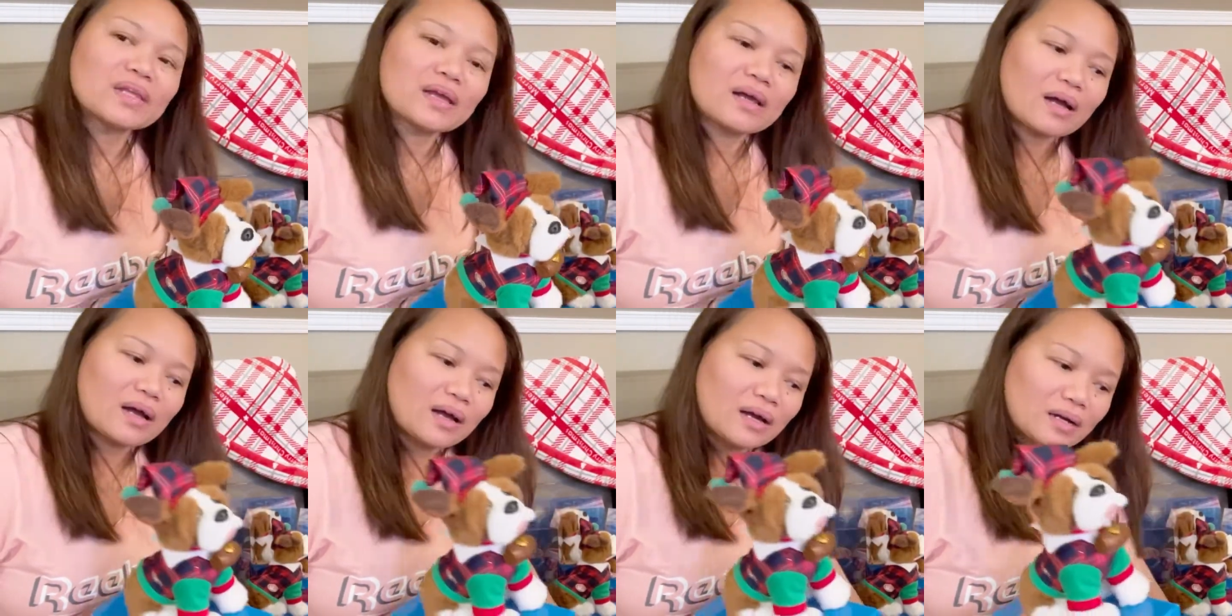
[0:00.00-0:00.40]

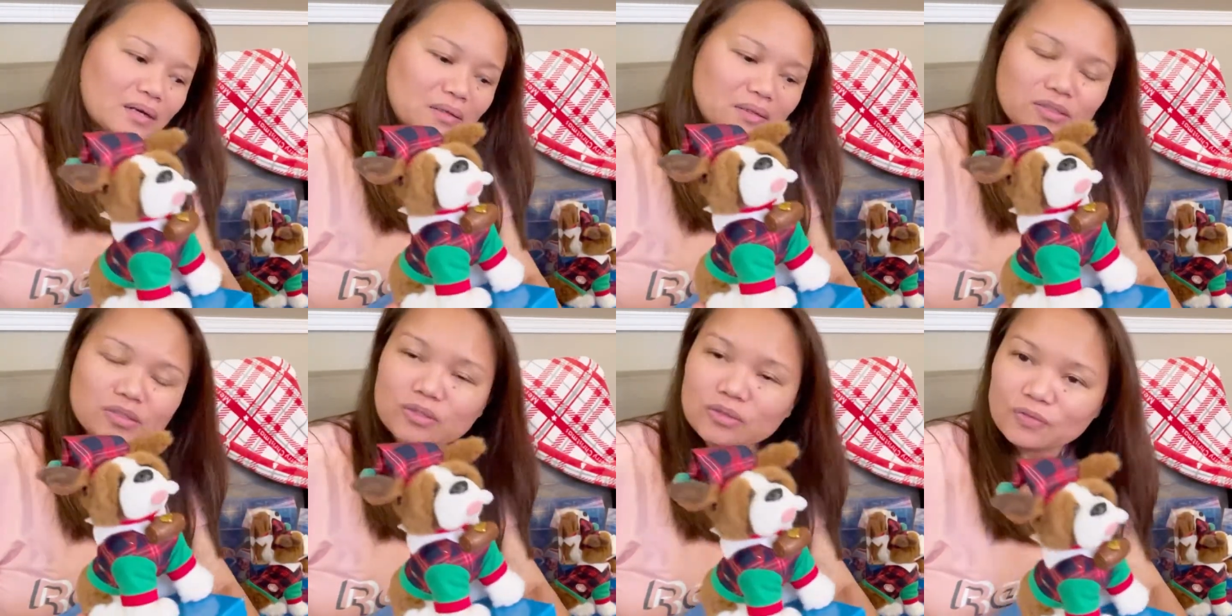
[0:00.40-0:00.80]
Uh,
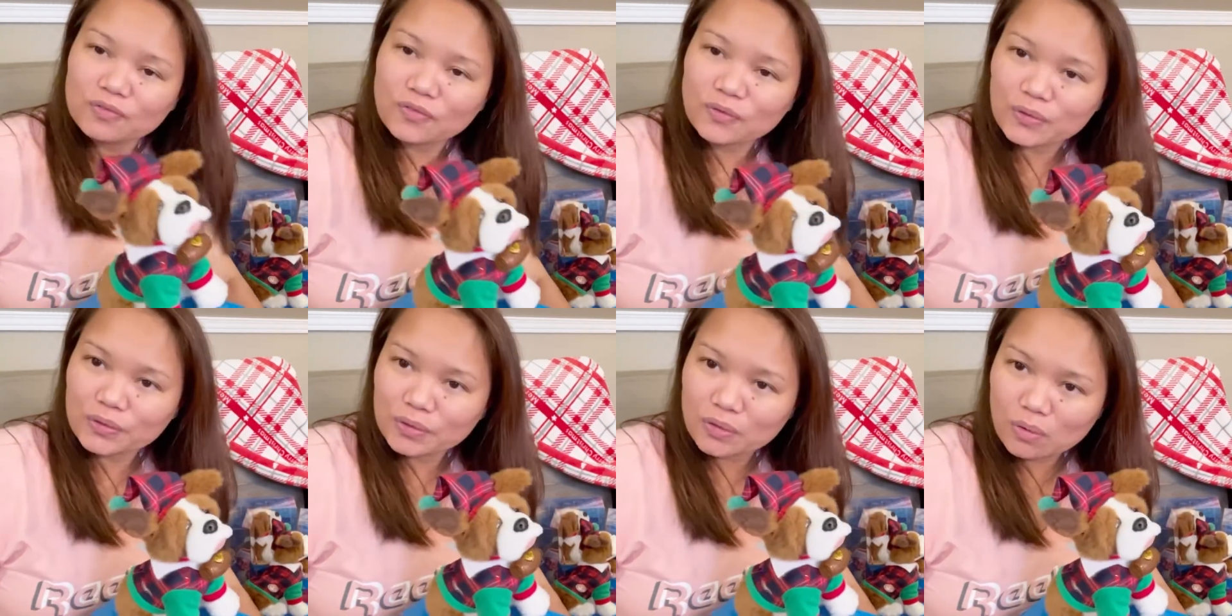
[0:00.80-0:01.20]

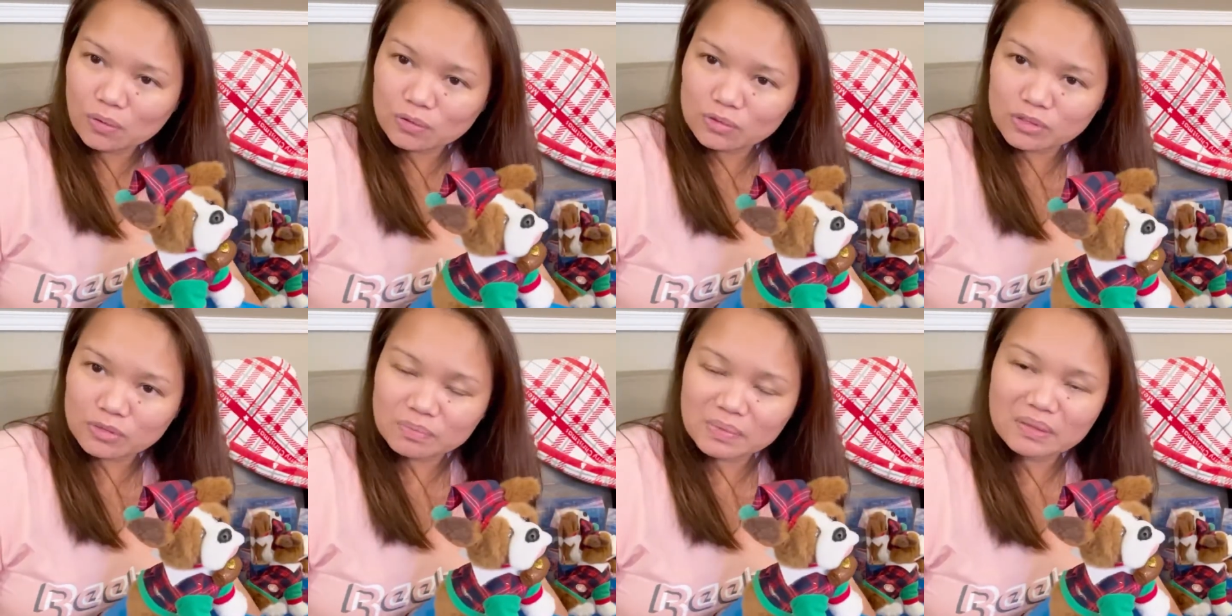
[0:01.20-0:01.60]
for
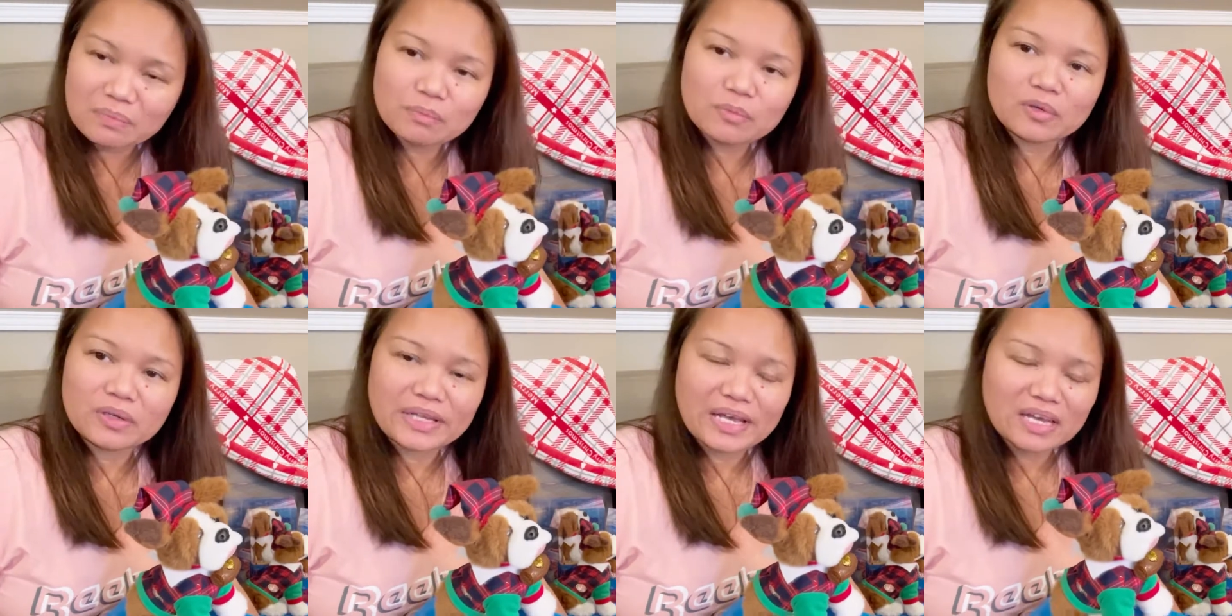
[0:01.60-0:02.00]
those
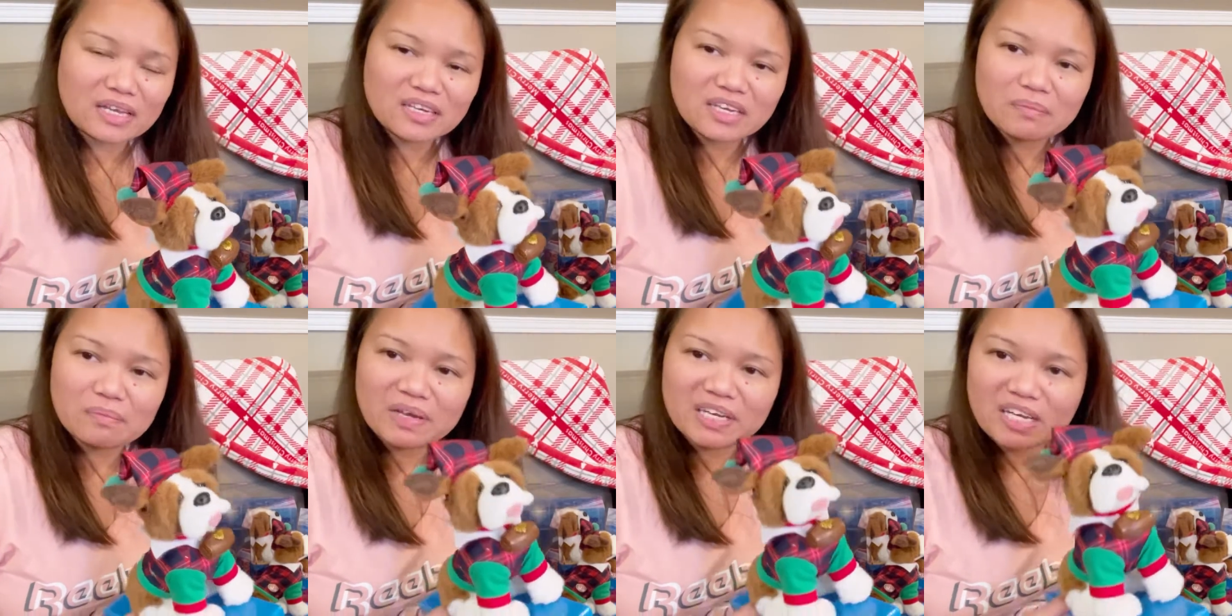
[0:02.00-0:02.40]
people na
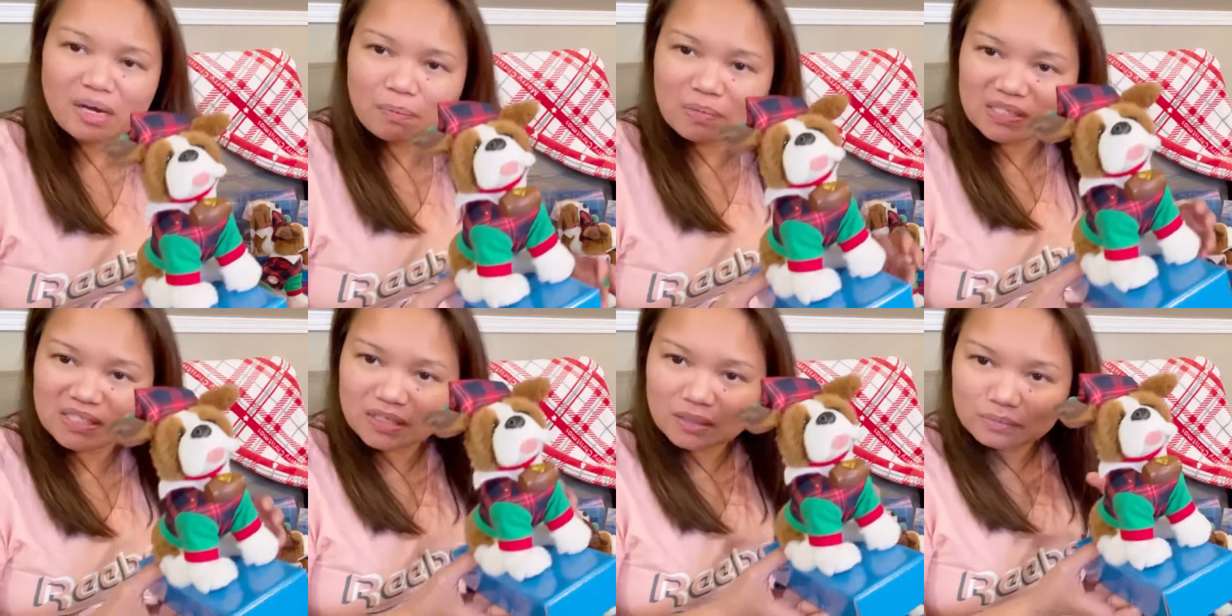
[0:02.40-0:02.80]
hindi pa
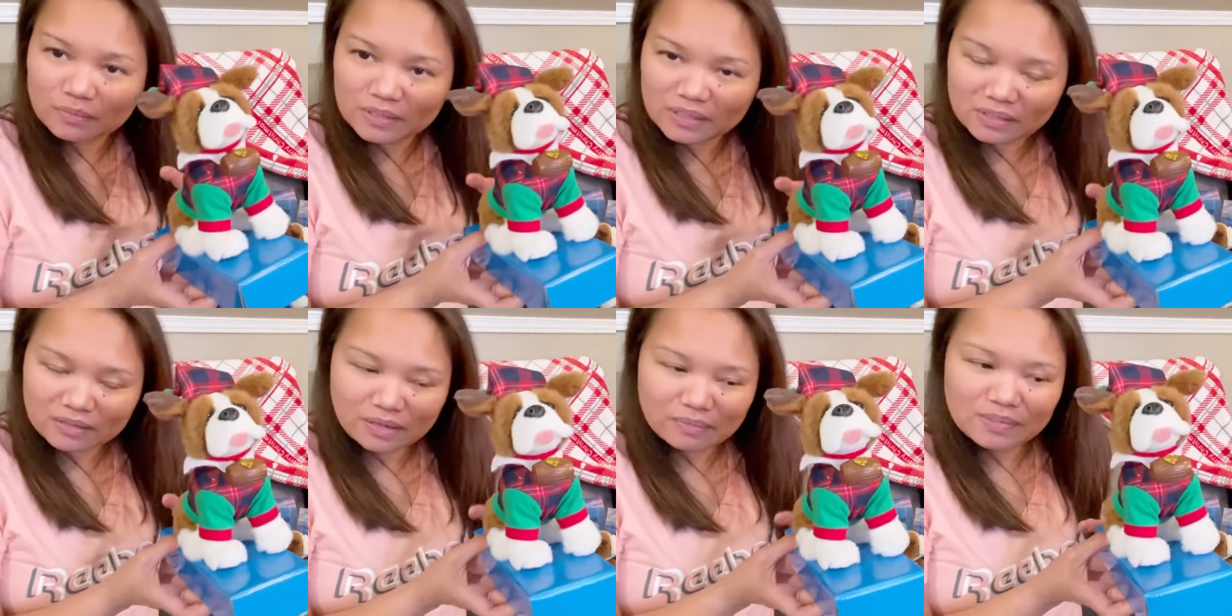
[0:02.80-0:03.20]

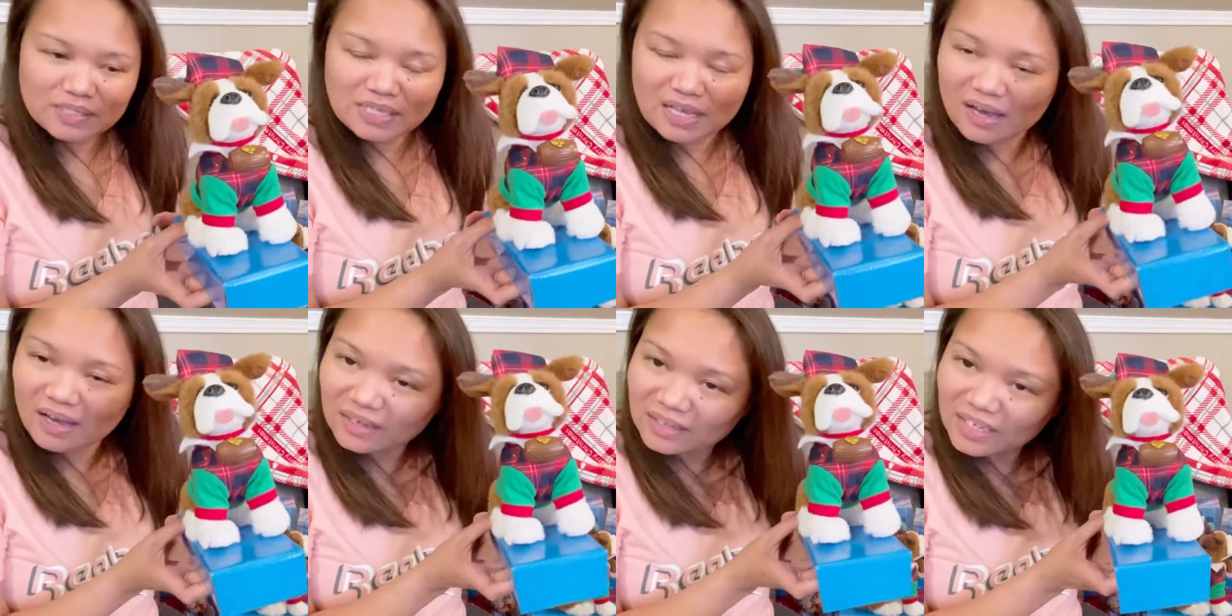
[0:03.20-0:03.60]
nakapasubscribe
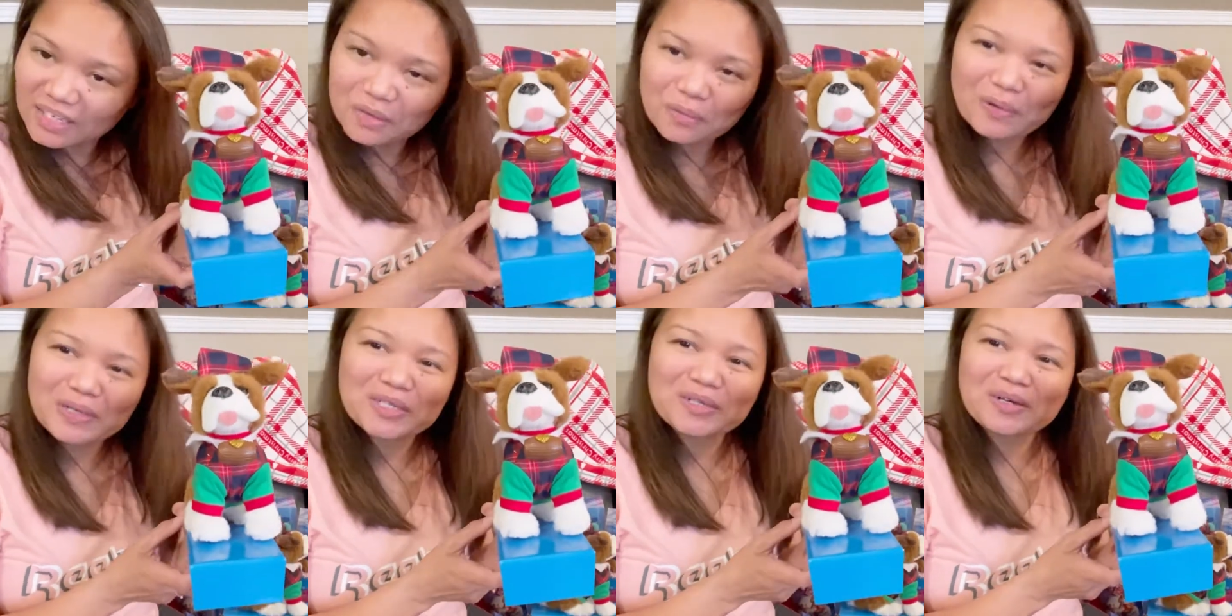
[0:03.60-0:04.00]
sa akin,
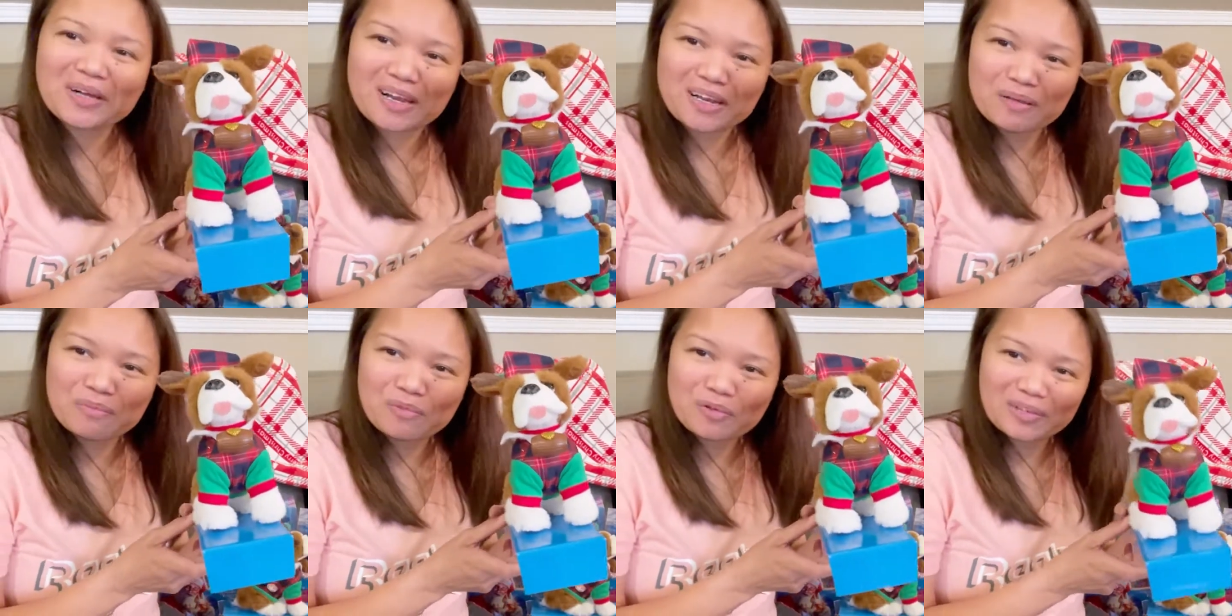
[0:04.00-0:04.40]
huwag niyong
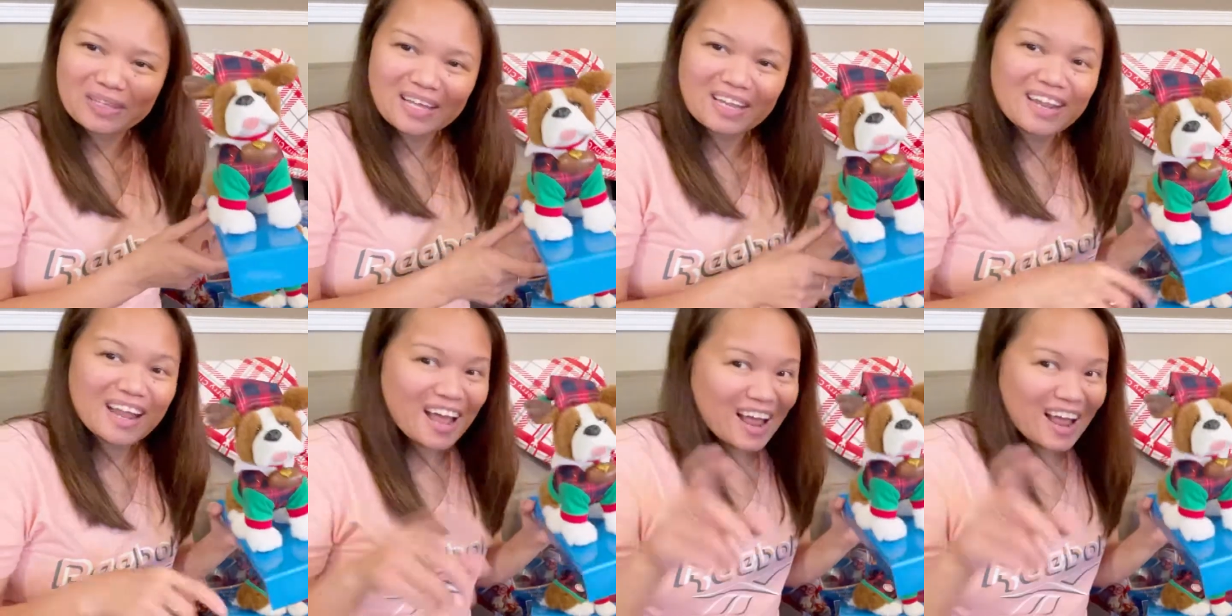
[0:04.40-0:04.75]
kalimutan